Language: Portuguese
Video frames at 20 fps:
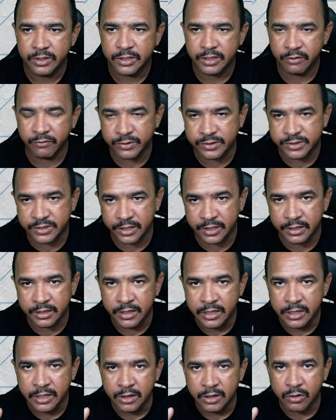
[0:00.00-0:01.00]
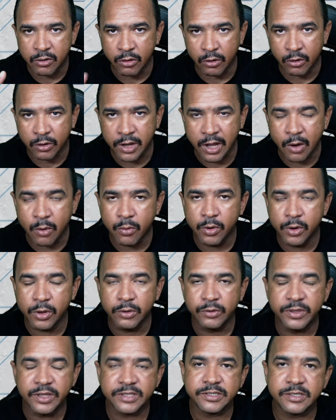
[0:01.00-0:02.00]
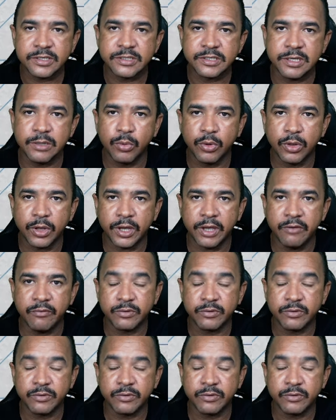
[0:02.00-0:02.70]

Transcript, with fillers: que você colocar o olho nesse símbolo aí,